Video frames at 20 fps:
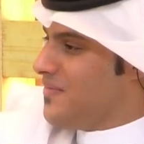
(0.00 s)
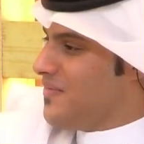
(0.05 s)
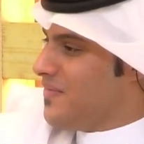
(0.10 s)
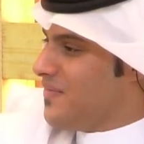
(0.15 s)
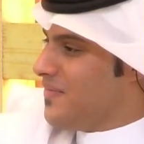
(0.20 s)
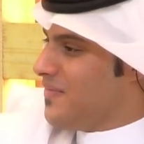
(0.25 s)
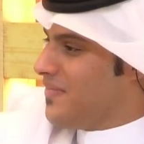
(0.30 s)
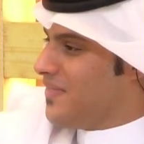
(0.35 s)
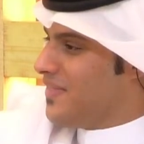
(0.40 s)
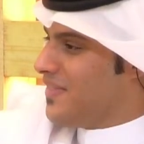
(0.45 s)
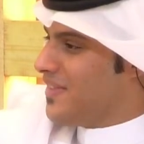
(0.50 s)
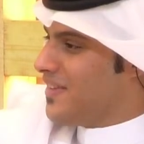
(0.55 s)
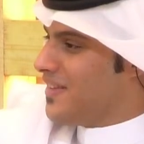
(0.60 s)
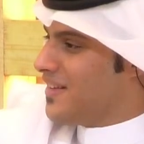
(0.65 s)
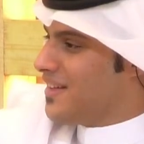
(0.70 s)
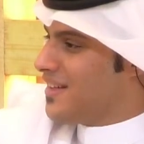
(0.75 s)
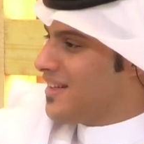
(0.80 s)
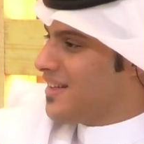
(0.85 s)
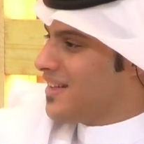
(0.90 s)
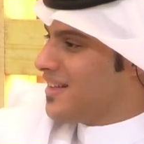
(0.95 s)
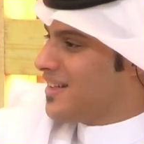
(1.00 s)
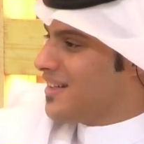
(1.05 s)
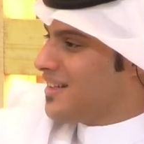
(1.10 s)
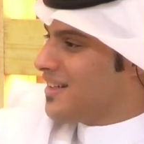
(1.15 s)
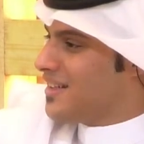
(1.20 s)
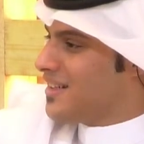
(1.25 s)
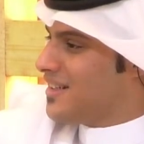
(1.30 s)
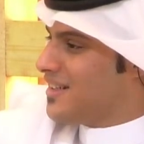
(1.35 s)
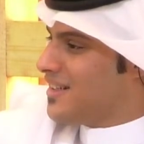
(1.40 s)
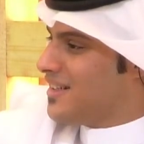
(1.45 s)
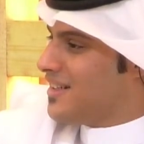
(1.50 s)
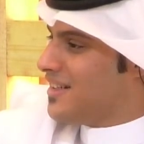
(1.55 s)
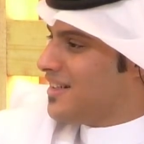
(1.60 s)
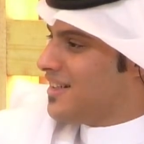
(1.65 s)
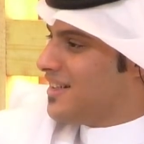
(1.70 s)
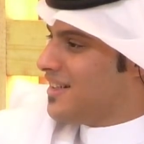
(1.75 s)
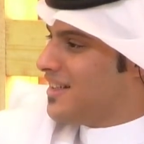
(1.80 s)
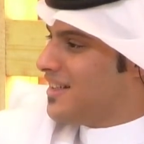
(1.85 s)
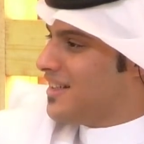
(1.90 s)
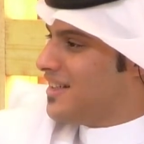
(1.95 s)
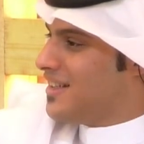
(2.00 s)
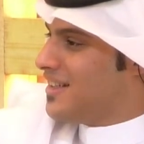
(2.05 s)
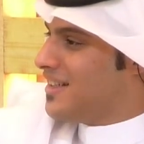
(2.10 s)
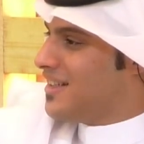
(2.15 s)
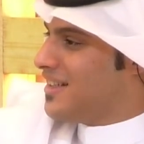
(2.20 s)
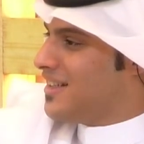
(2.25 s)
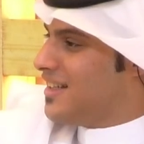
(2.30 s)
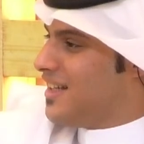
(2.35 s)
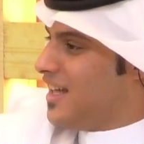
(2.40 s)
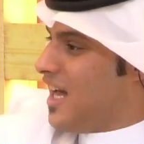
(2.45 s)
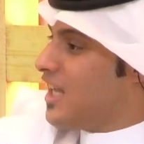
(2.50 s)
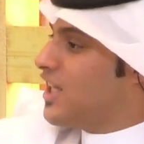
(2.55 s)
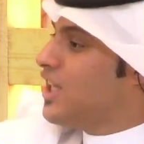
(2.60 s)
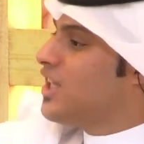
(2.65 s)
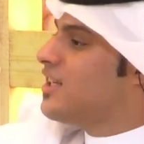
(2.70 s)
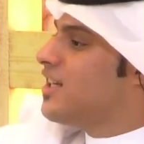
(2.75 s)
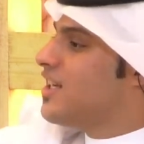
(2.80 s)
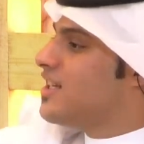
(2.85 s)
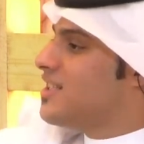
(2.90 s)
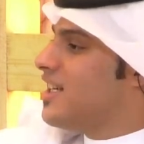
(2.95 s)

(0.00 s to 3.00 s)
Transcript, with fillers: عيدنا يعني زي الناس اكيد انه